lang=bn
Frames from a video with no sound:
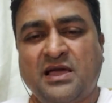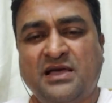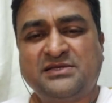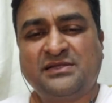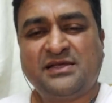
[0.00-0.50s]

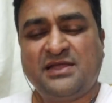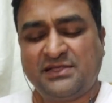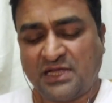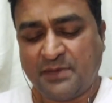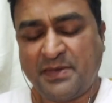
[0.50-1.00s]
আর যাদের নেই
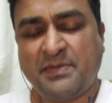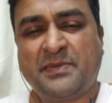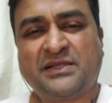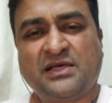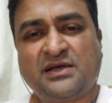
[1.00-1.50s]
তারা পেঁপে
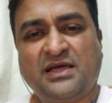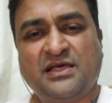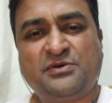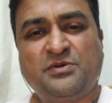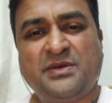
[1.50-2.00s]
পাতা
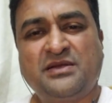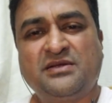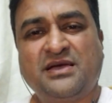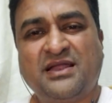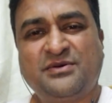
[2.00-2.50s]
কালেক্ট করবেন
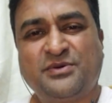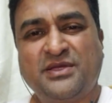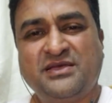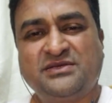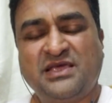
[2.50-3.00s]
কালেক্ট
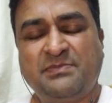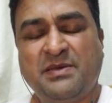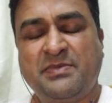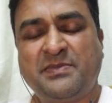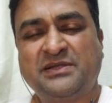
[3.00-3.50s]
করে সেই
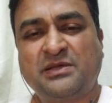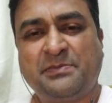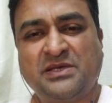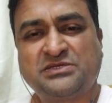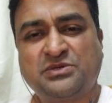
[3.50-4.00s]
পেঁপে পাতা
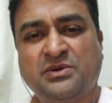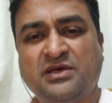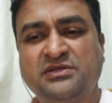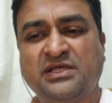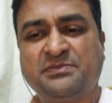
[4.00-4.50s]
পেস্ট করে
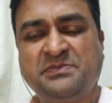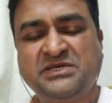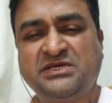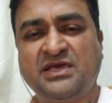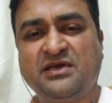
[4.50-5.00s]
অর্থাৎ
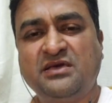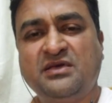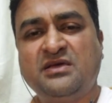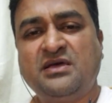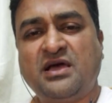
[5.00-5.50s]
পিষে
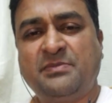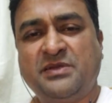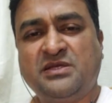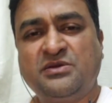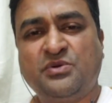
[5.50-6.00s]

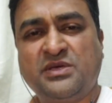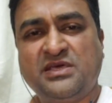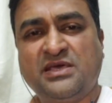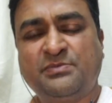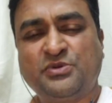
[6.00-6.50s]
আপনি
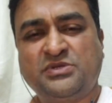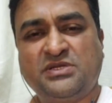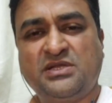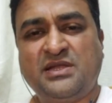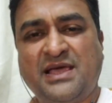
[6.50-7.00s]
রোগীকে
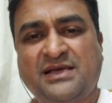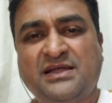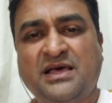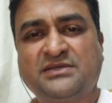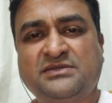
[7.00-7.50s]
প্রতিদিন এক
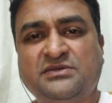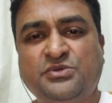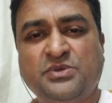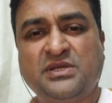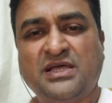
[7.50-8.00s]
গ্লাস
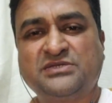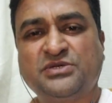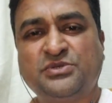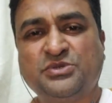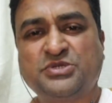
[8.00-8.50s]
দুই গ্লাস
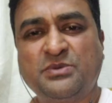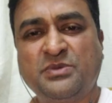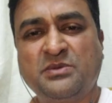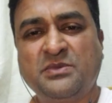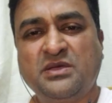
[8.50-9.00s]
যতদূর
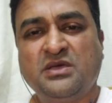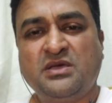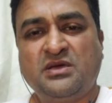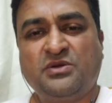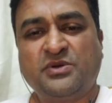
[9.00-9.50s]
সম্ভব
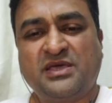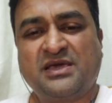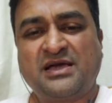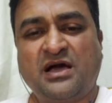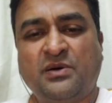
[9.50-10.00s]

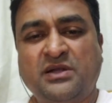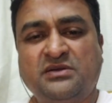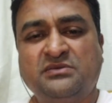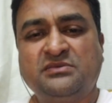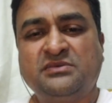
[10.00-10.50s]
রোগীকে খাওয়ান
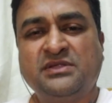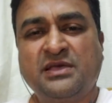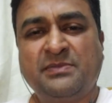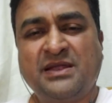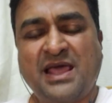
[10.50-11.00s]

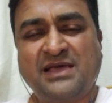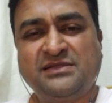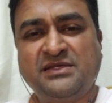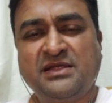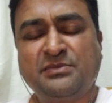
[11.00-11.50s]
দেখবেন
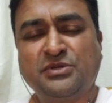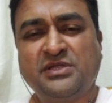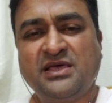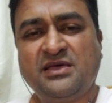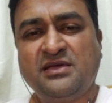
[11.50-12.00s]
একদিনের
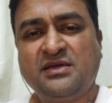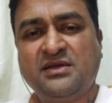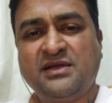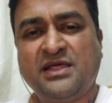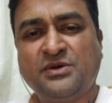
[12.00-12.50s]
মধ্যে
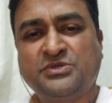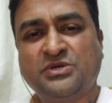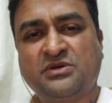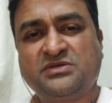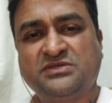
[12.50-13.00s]
ডেঙ্গু
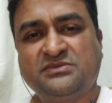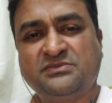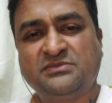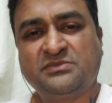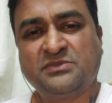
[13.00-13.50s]
জ্বর
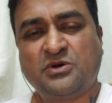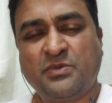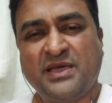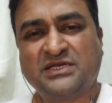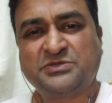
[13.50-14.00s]

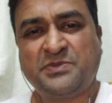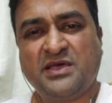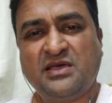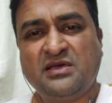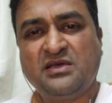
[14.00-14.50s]
কমে আসবে
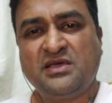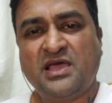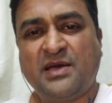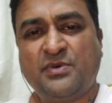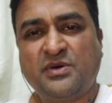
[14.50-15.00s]

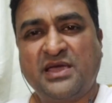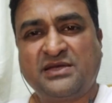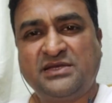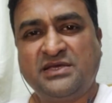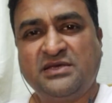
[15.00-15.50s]
এবং
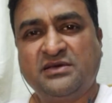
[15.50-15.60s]
একটি